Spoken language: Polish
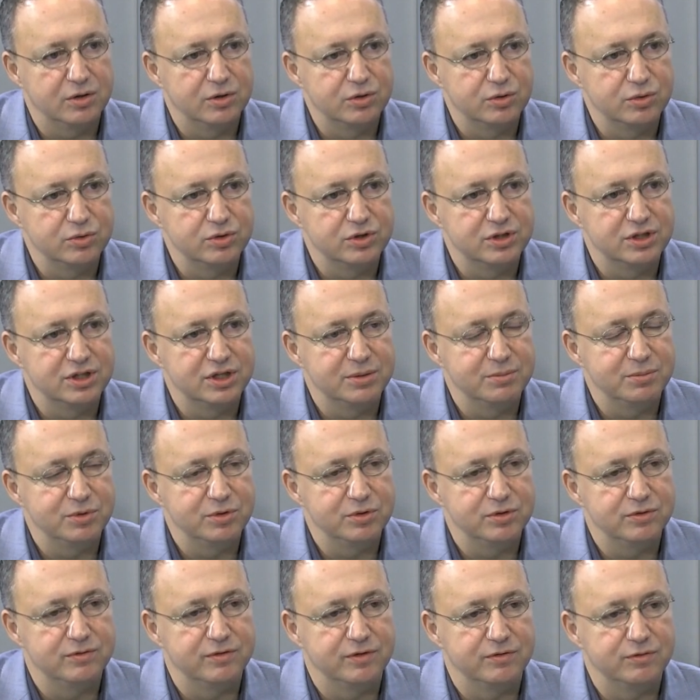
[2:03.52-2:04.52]
No, grunty nie
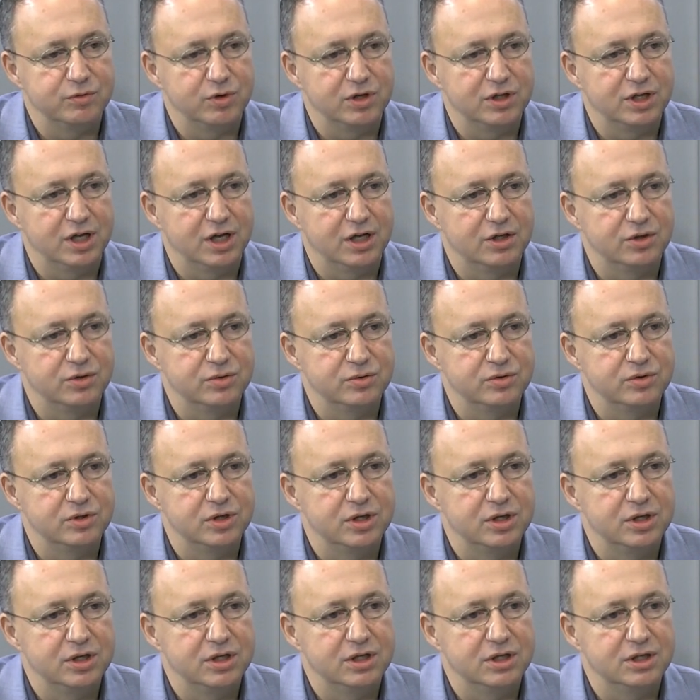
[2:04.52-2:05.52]
były we władaniu,
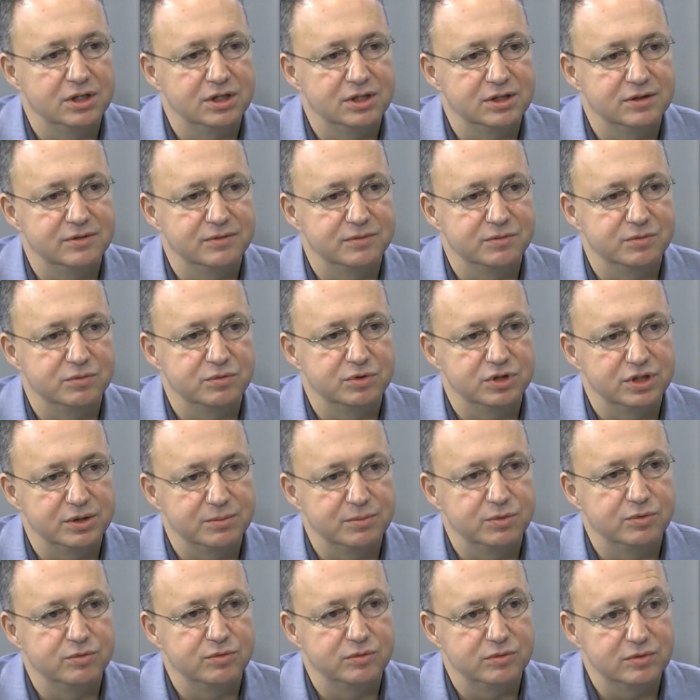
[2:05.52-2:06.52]
e,
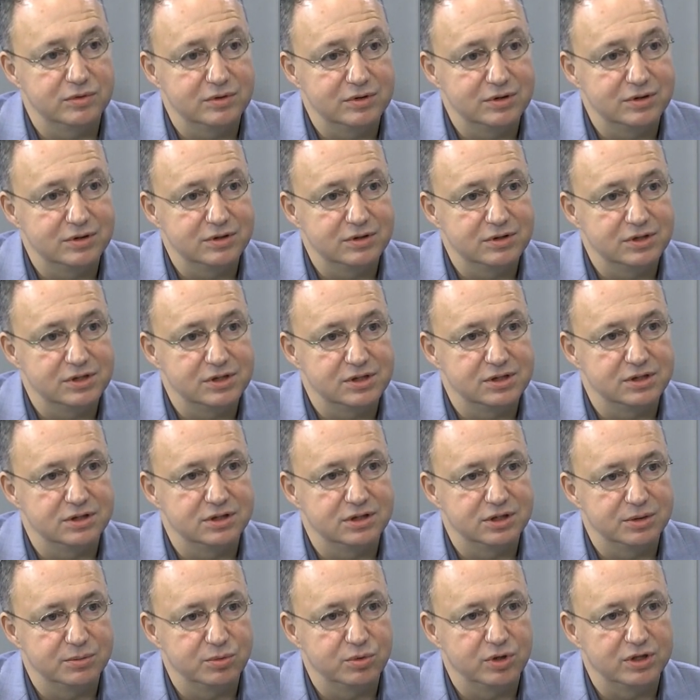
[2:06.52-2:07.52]
nie, był,
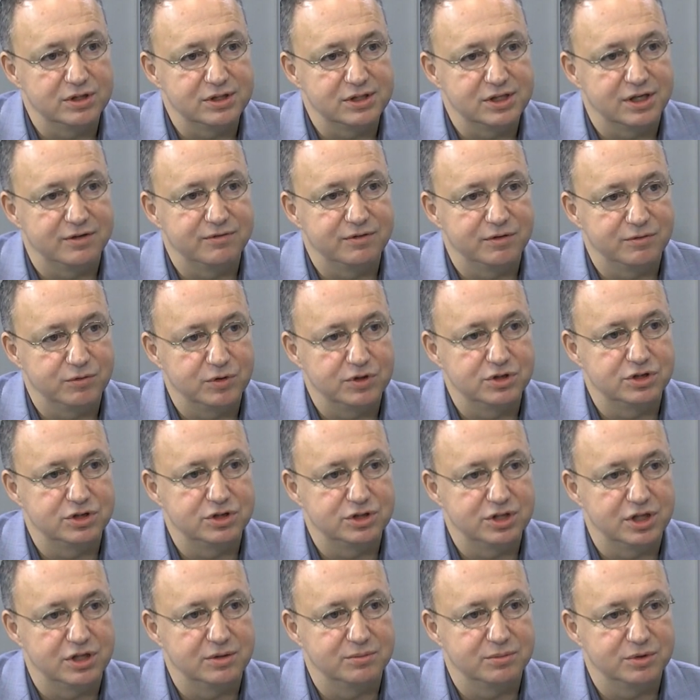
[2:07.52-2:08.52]
nie była strefa
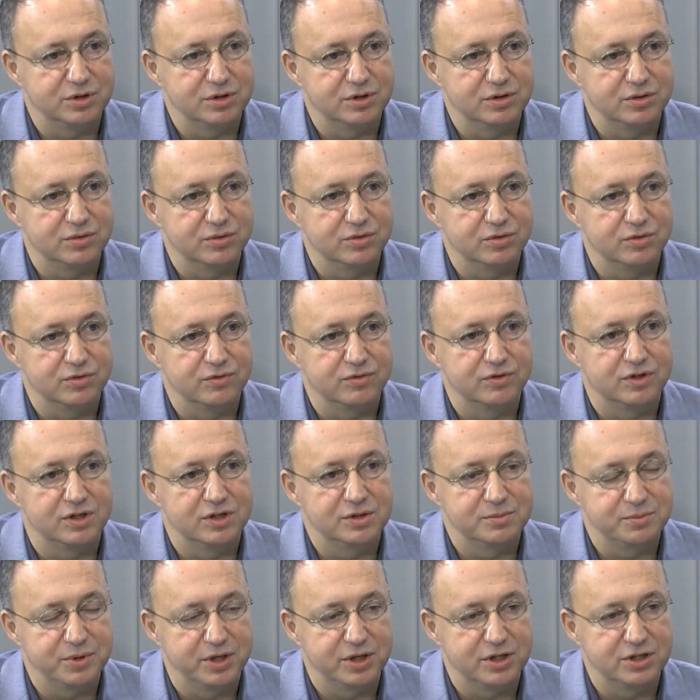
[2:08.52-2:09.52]
właścicielem tych gruntów. To
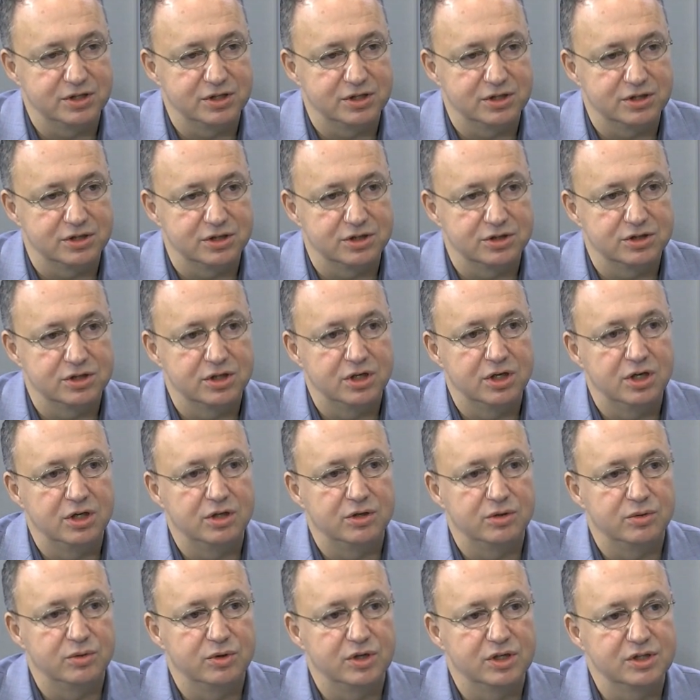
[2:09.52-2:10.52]
jest pierwsza rzecz.
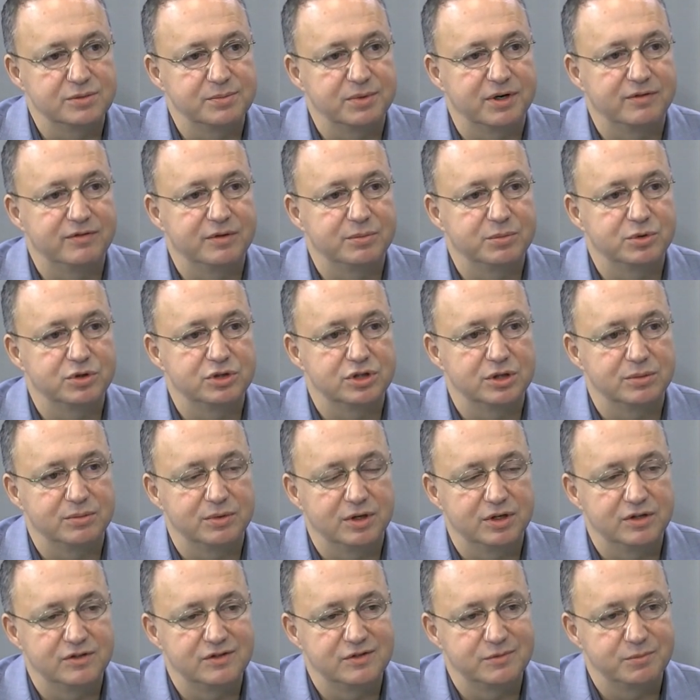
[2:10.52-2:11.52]
Druga sprawa,
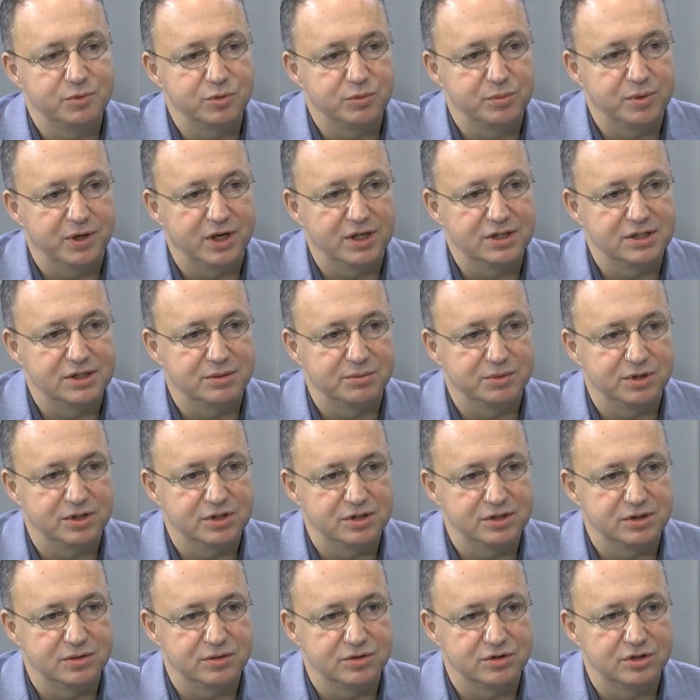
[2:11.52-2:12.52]
potrzebna jest współpraca
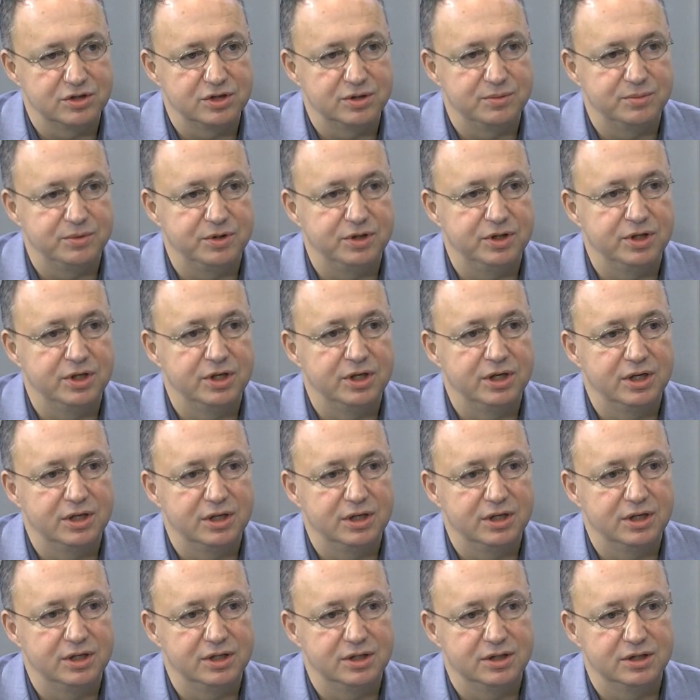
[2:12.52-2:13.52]
między różnymi
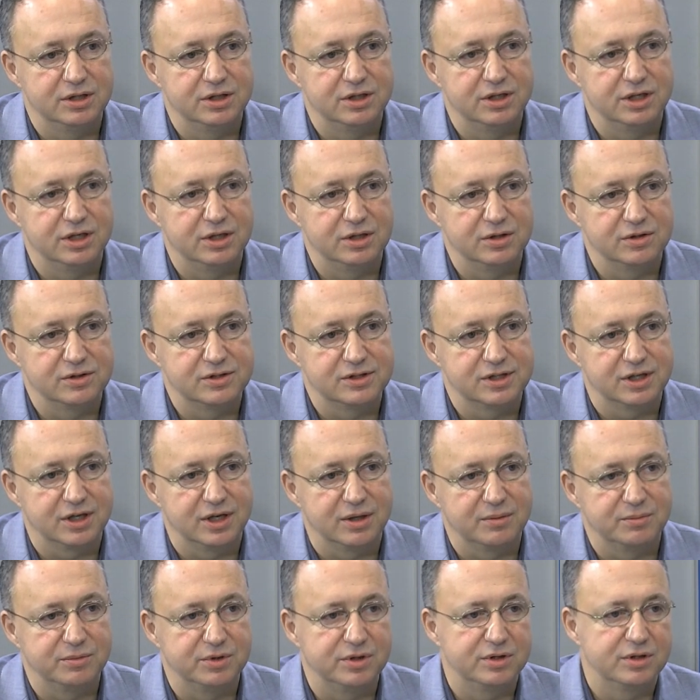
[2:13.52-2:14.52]
e,
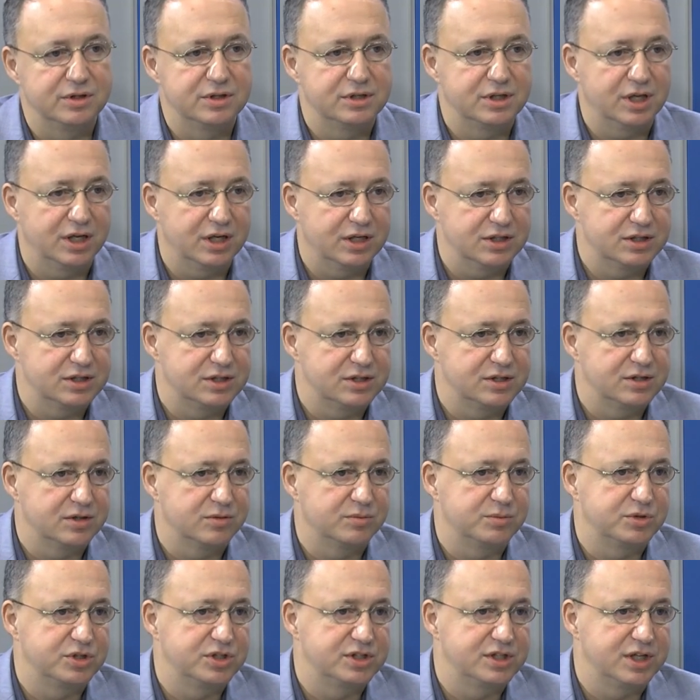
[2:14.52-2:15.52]
jednostkami. Teraz
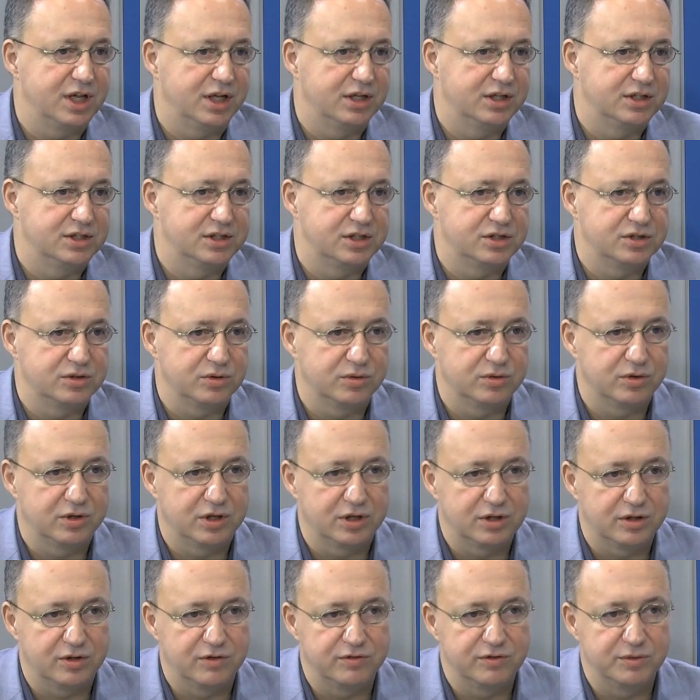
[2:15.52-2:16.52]
są przyznane zresztą
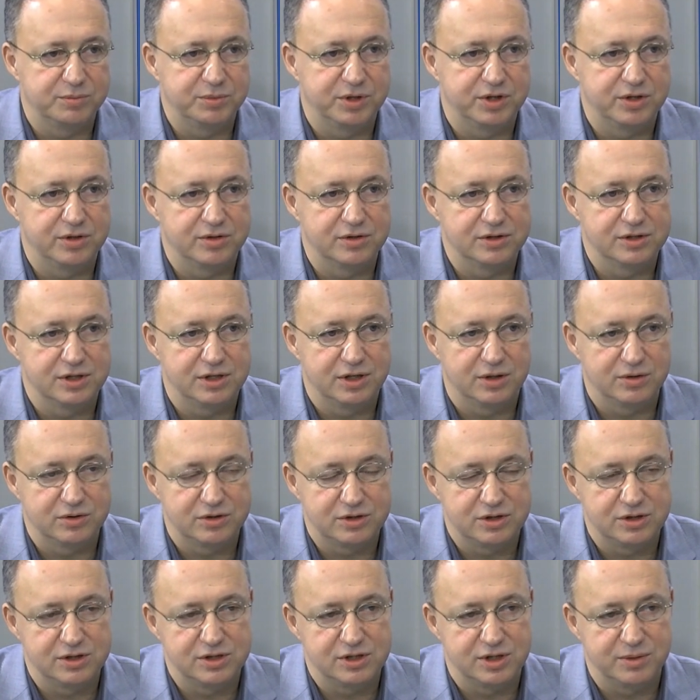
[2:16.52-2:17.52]
dodatkowe pieniądze na
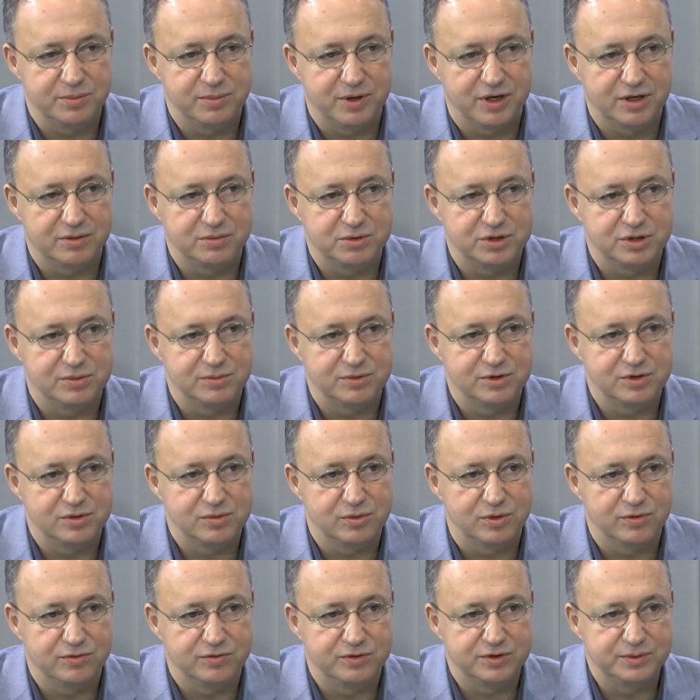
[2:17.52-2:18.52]
Olsztyński Park
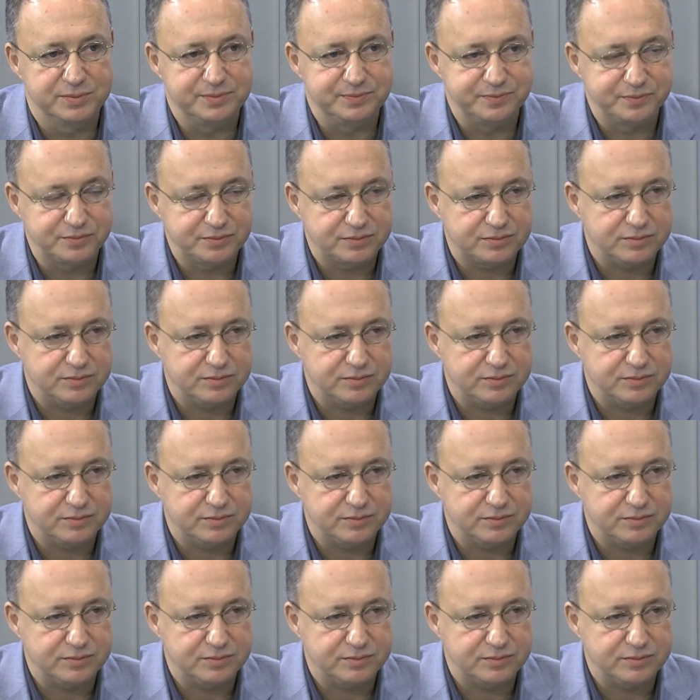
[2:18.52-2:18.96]
Przemysłowy,